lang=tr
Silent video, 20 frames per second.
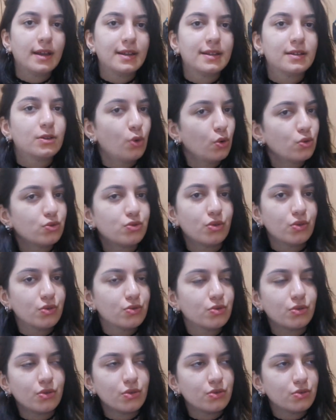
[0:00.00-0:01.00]
Yani konuşuyor,
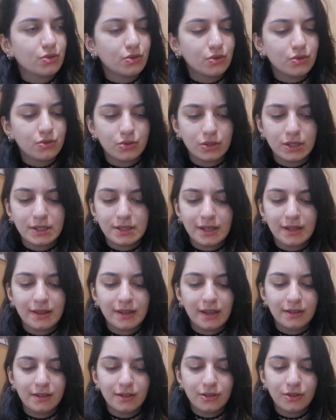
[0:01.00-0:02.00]
konuşuyor, konuşuyor, konuşuyor.
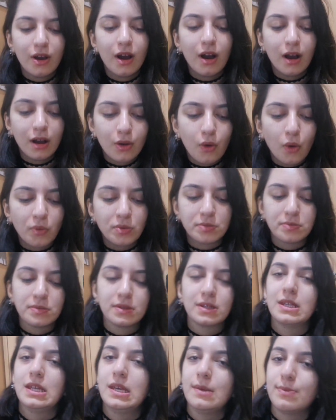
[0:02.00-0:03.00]
İnsanlar deniyor Ha
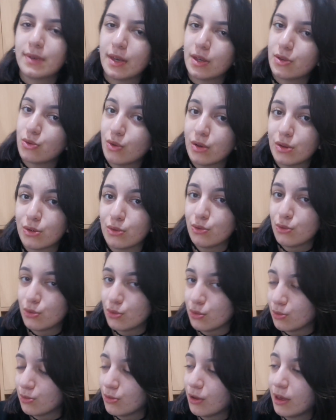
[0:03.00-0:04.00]
komikmiş deyip geçiyor. Hiç
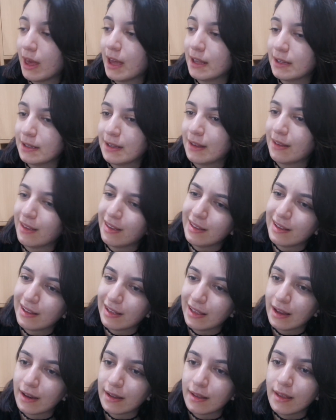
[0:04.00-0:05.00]
düşünmüyor yani ne
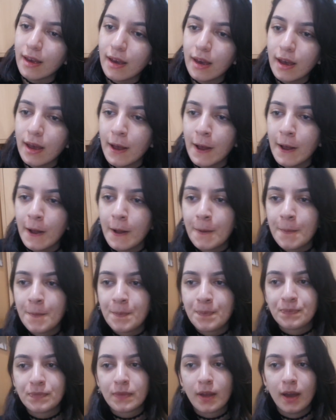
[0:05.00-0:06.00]
dediklerini.
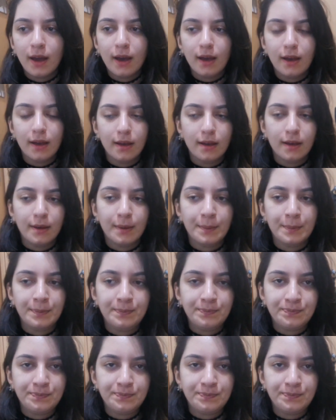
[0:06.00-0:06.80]
Ee,